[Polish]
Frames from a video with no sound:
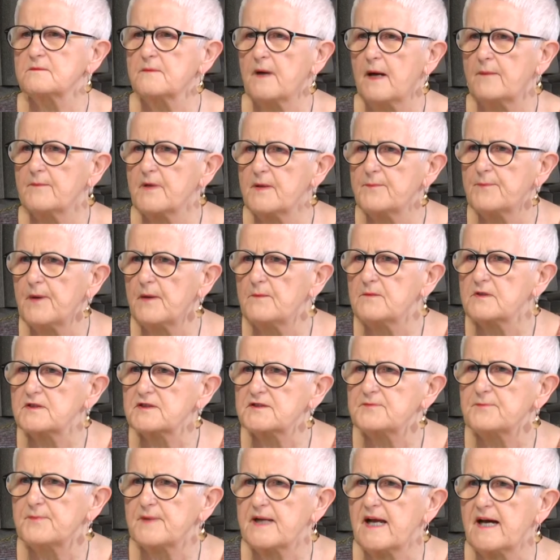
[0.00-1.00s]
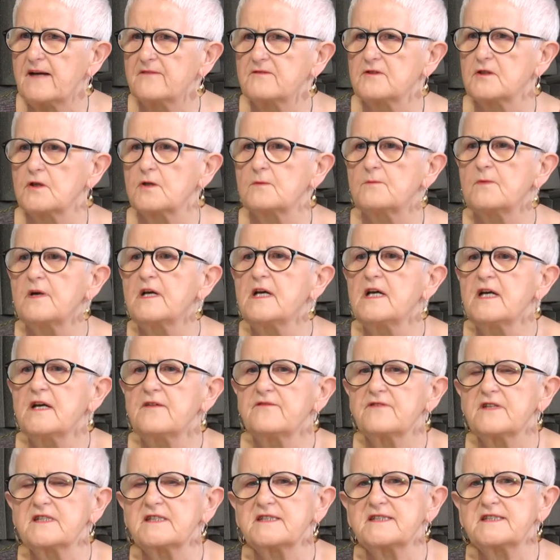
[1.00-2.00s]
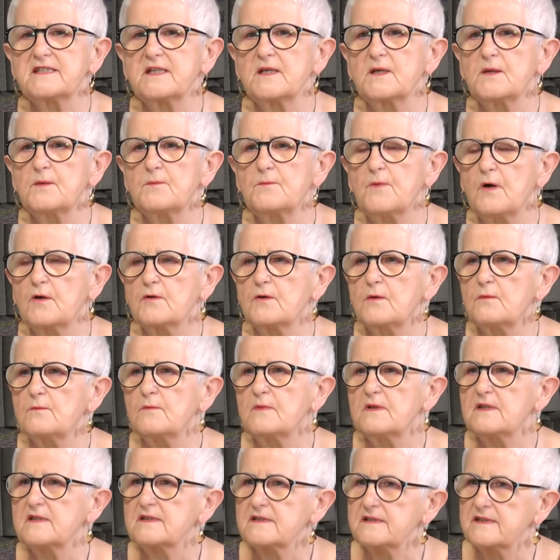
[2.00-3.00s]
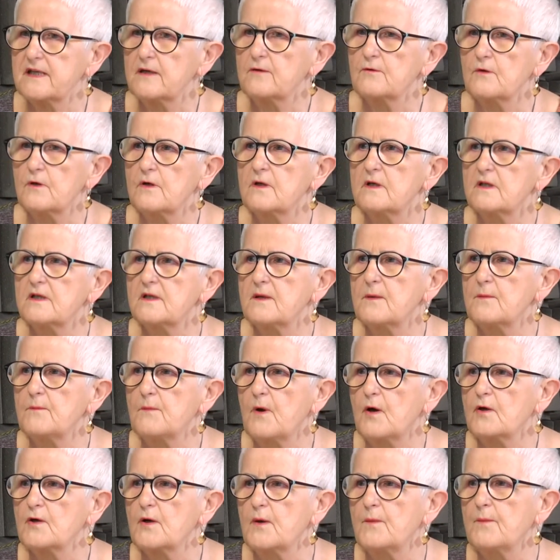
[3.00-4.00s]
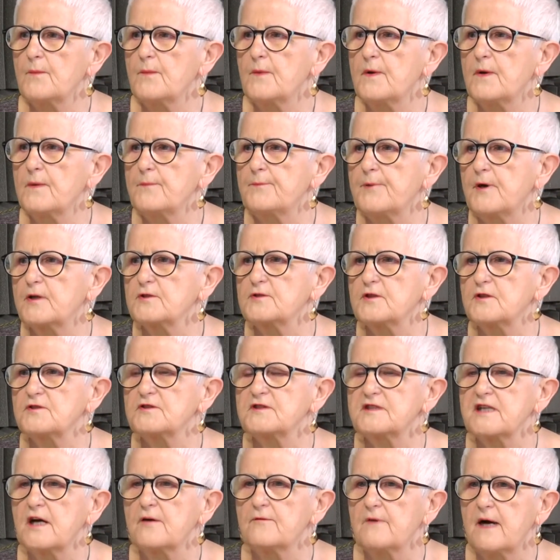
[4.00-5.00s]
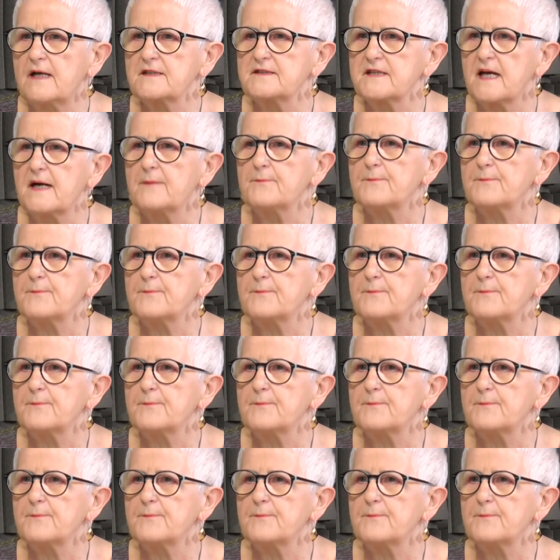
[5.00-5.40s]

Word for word: Mamy pomoc prawną, więc e, mogą, za, e, mogą podjąć działania